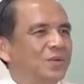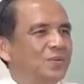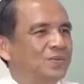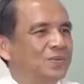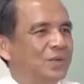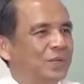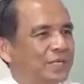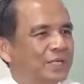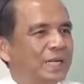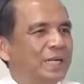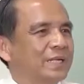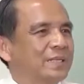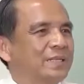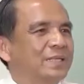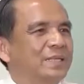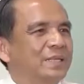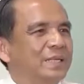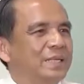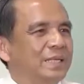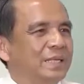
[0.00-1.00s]
cũng nói rằng
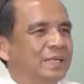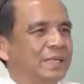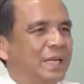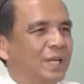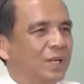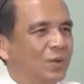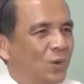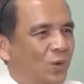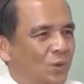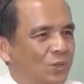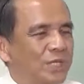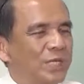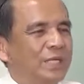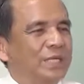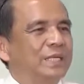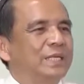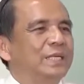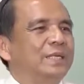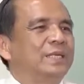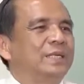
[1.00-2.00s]
cái lộ
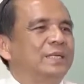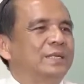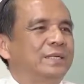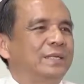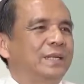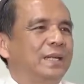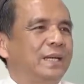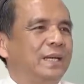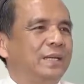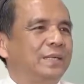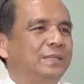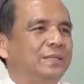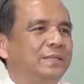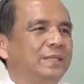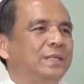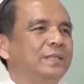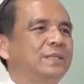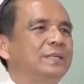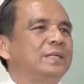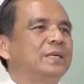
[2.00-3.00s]
trình để
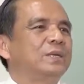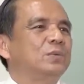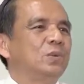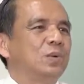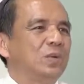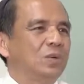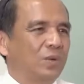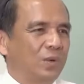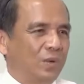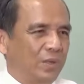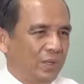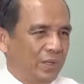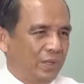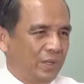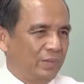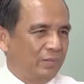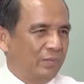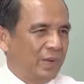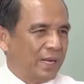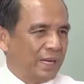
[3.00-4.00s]
trình với Quốc hội
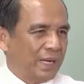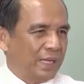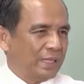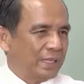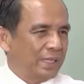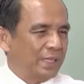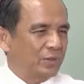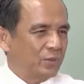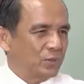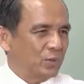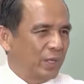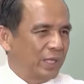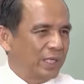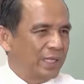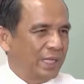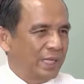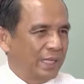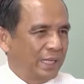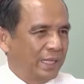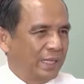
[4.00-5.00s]
ban hành cái luật thuế
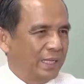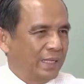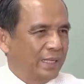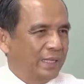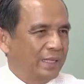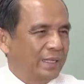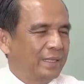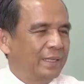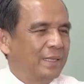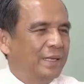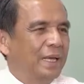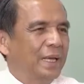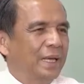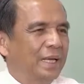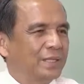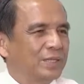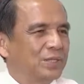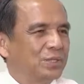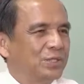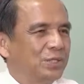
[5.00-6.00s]
này
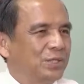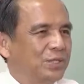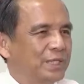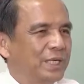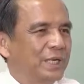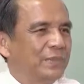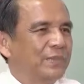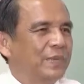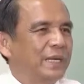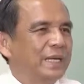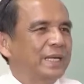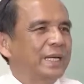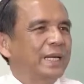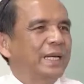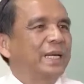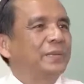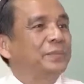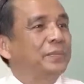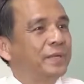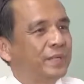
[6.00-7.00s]
là trước năm hai nghìn không
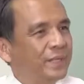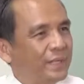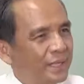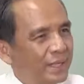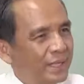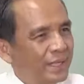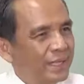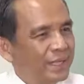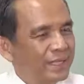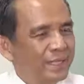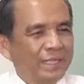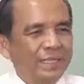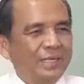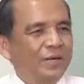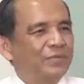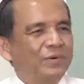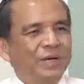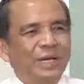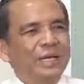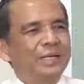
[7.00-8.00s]
trăm hai mươi chứ
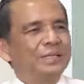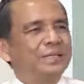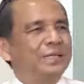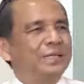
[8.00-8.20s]
không phải ở